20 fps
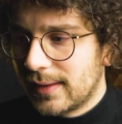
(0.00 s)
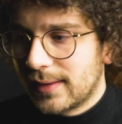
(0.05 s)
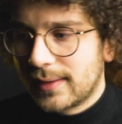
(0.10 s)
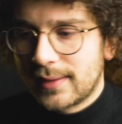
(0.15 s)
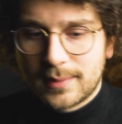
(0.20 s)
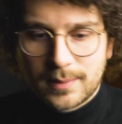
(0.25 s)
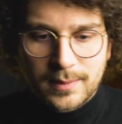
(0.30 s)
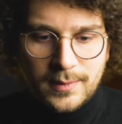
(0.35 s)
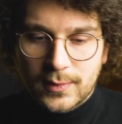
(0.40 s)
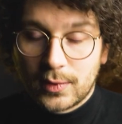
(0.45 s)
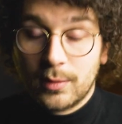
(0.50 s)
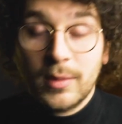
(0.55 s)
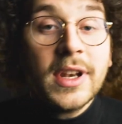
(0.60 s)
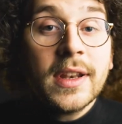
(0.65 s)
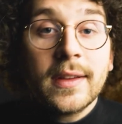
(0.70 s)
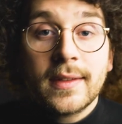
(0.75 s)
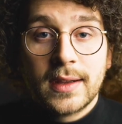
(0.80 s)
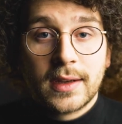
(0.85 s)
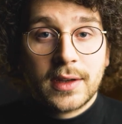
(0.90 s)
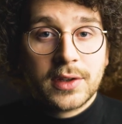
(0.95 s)
ist
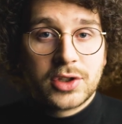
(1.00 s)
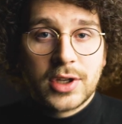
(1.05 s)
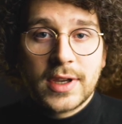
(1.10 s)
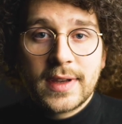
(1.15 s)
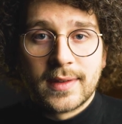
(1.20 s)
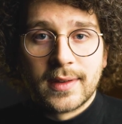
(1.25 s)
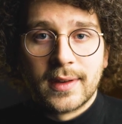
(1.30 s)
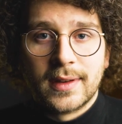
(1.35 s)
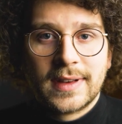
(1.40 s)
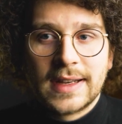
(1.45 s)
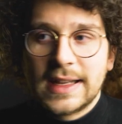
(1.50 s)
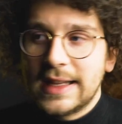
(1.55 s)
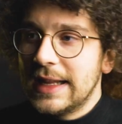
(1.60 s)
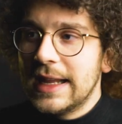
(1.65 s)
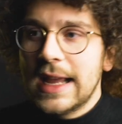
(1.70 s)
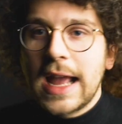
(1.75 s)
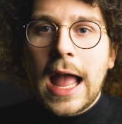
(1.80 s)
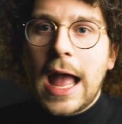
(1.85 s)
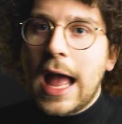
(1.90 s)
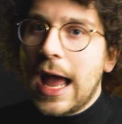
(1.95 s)
zumindest die Geschichte, die
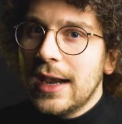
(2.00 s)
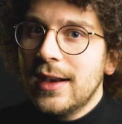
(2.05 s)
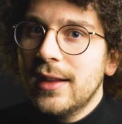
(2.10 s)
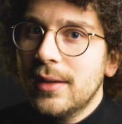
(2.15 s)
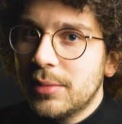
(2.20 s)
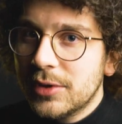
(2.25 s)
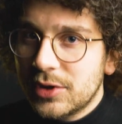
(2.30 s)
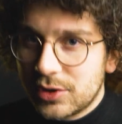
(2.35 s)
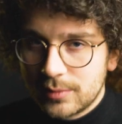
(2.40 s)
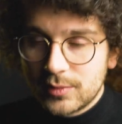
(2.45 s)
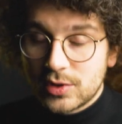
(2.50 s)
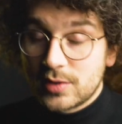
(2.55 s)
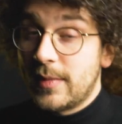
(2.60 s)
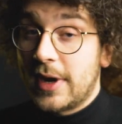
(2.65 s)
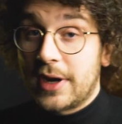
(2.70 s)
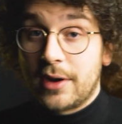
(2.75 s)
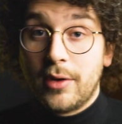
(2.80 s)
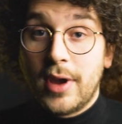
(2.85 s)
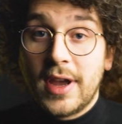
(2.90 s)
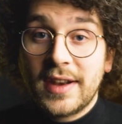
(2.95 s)
ihr alle bestimmt schon
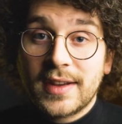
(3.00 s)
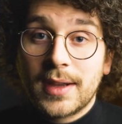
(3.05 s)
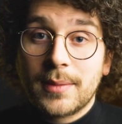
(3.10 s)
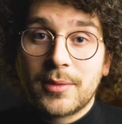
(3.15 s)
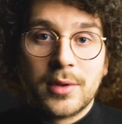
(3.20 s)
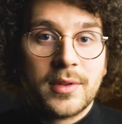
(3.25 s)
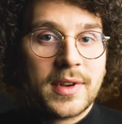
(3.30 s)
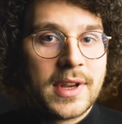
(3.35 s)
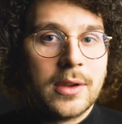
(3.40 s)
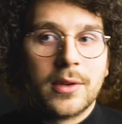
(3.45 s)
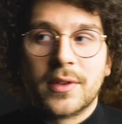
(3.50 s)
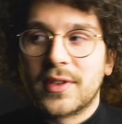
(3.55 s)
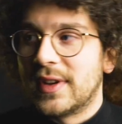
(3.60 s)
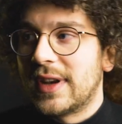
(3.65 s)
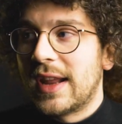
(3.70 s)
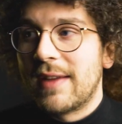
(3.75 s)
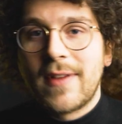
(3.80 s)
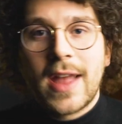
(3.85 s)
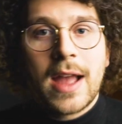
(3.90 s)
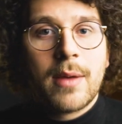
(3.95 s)
mal gehört habt und die uns
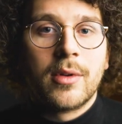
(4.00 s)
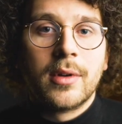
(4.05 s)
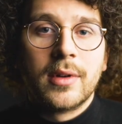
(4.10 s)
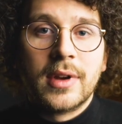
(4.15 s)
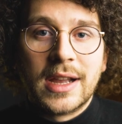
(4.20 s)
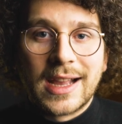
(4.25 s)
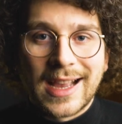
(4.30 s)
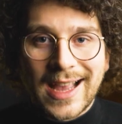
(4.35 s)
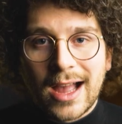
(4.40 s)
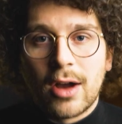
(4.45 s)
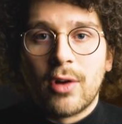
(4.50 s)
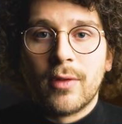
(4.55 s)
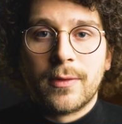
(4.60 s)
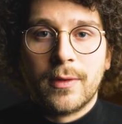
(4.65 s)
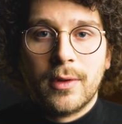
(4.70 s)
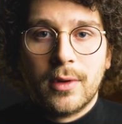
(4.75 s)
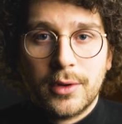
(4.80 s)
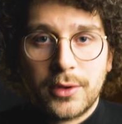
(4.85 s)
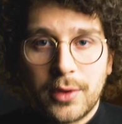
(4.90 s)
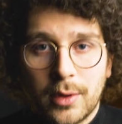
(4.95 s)
in der Werbung
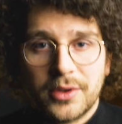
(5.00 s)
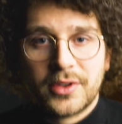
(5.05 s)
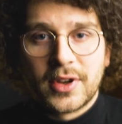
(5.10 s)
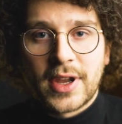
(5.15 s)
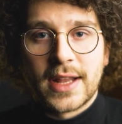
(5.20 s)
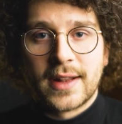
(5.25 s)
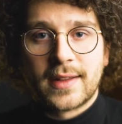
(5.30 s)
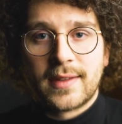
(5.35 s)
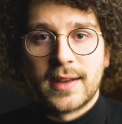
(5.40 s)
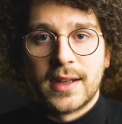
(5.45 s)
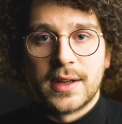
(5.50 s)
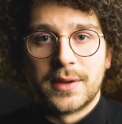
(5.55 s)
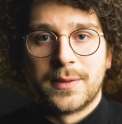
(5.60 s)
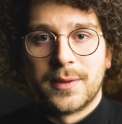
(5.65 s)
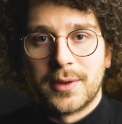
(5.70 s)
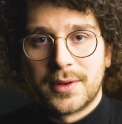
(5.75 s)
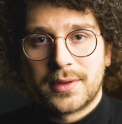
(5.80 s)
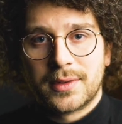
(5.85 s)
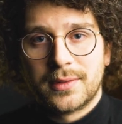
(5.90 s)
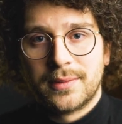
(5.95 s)
rauf und runter erzählt
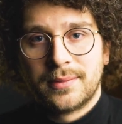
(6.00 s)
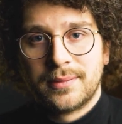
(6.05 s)
wird.